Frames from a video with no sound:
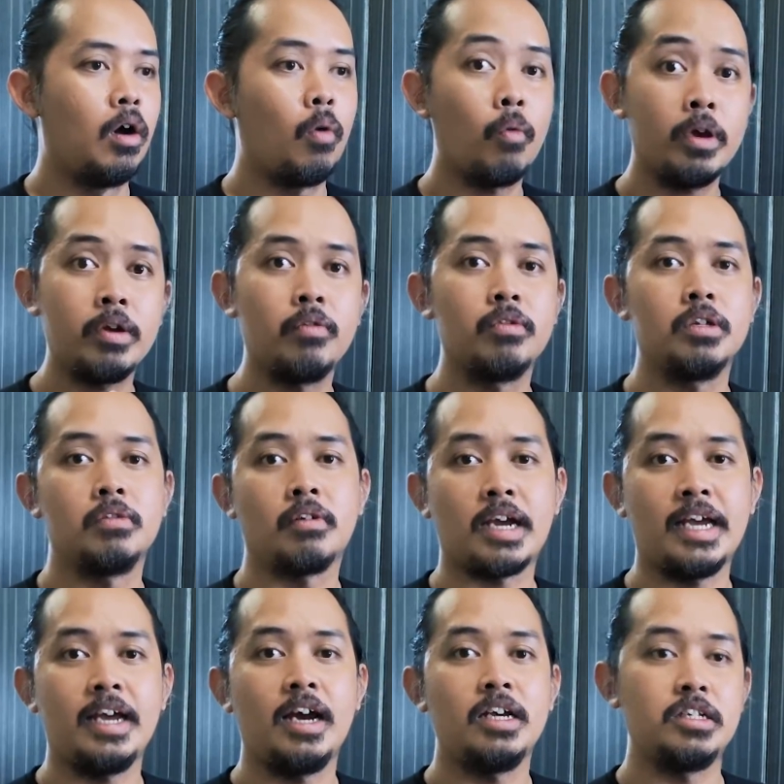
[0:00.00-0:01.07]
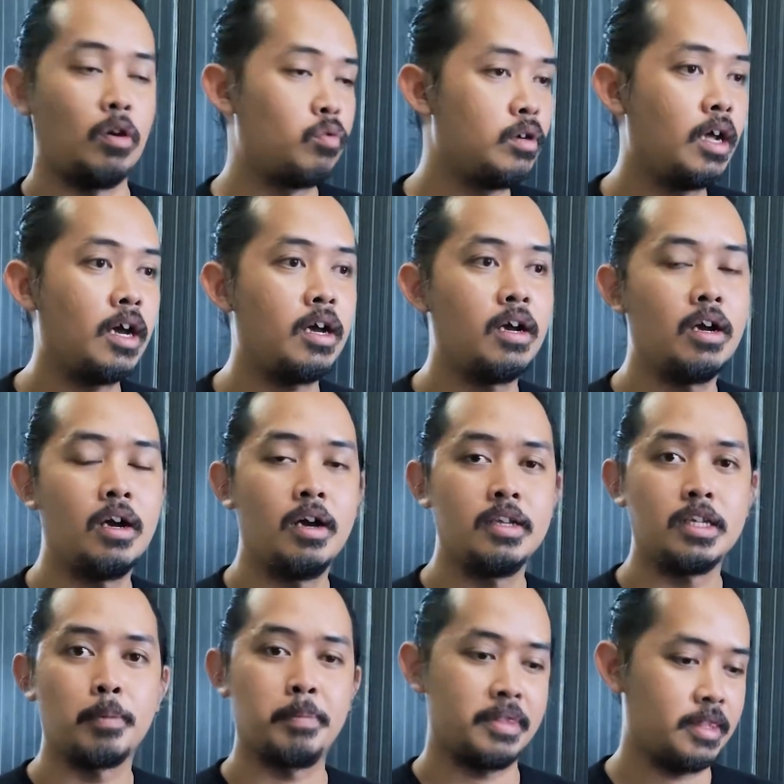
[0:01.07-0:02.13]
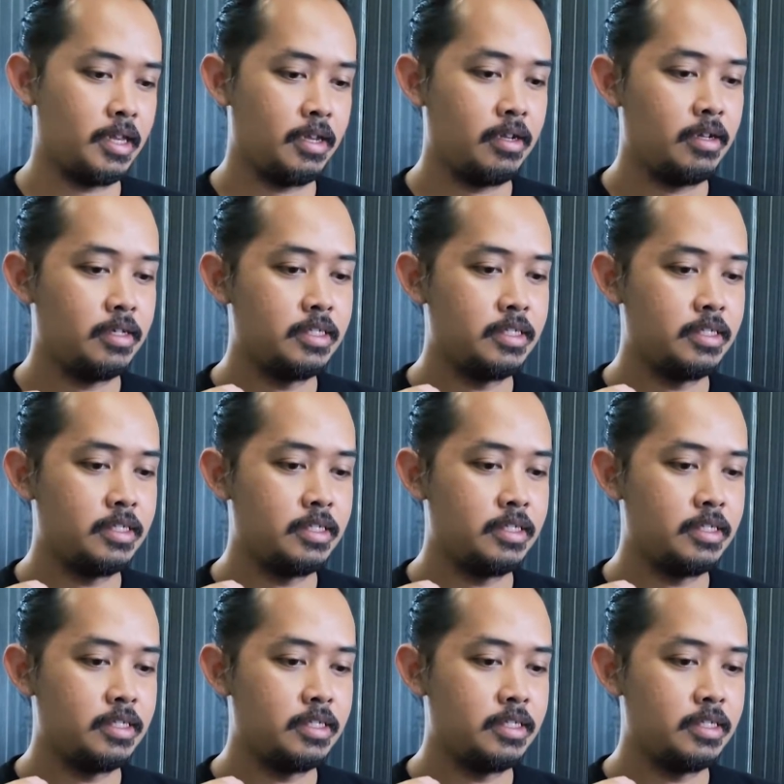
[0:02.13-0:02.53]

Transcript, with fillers: wow gitu kayak ya udah yang penting